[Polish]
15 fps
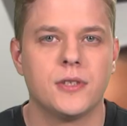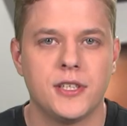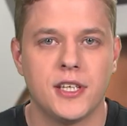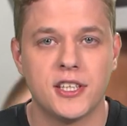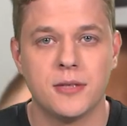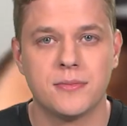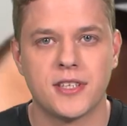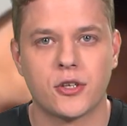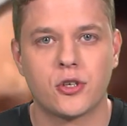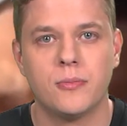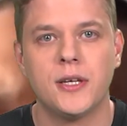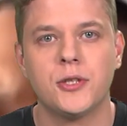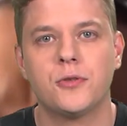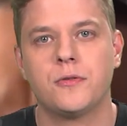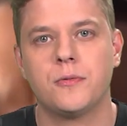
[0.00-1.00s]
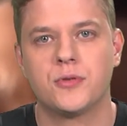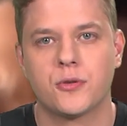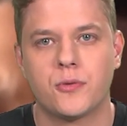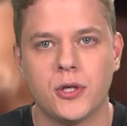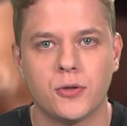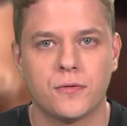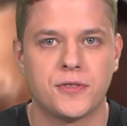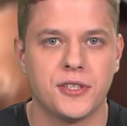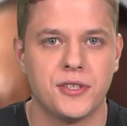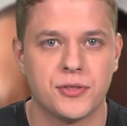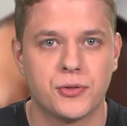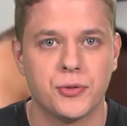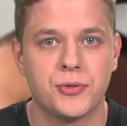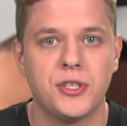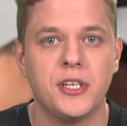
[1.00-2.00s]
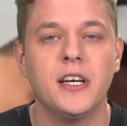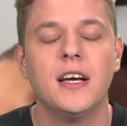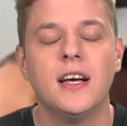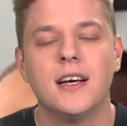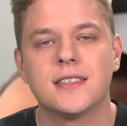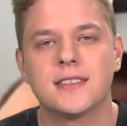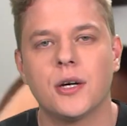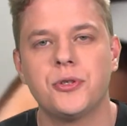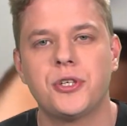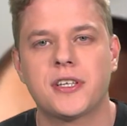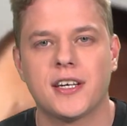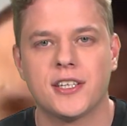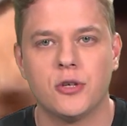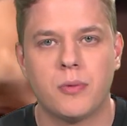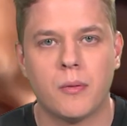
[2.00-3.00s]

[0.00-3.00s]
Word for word: Jednym z argumentów i przykładów tej dyskusji stał się kanał